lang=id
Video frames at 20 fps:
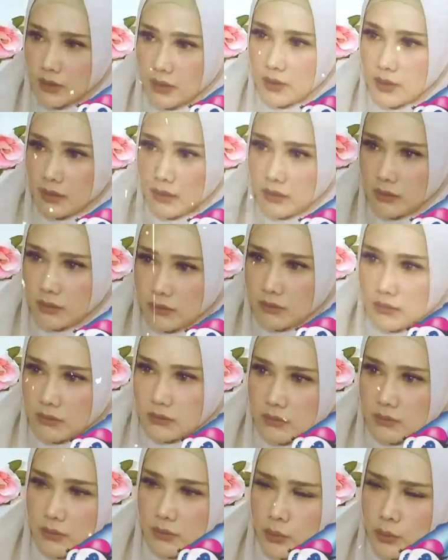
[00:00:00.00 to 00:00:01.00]
uh,
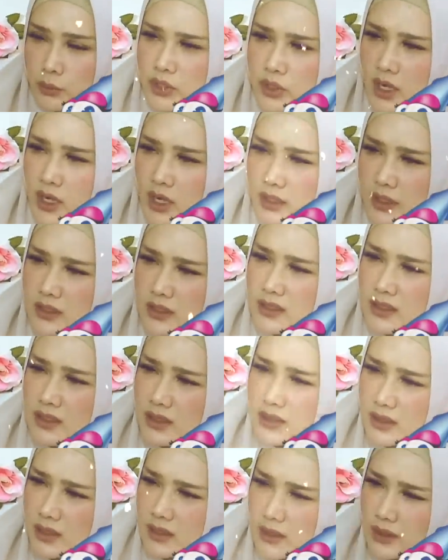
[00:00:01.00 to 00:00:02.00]
diawali
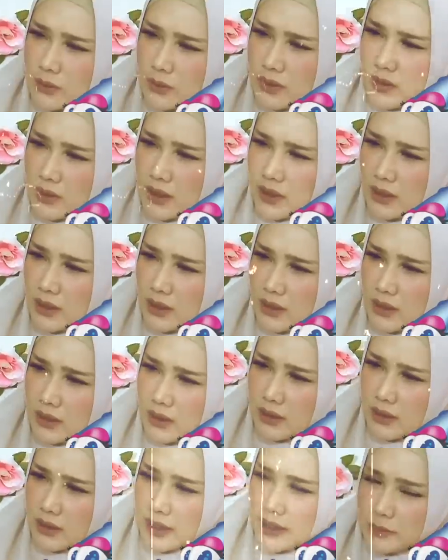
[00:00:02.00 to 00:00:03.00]
dengan
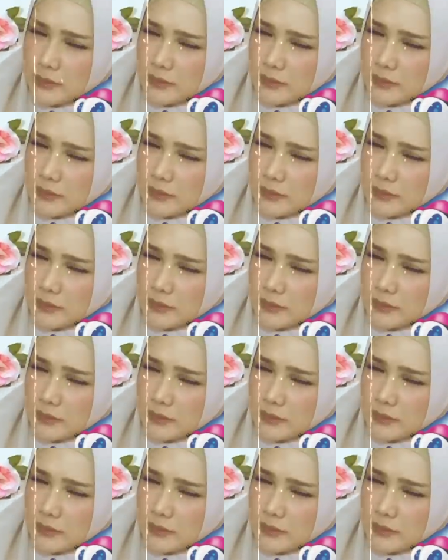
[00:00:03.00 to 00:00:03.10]
uh,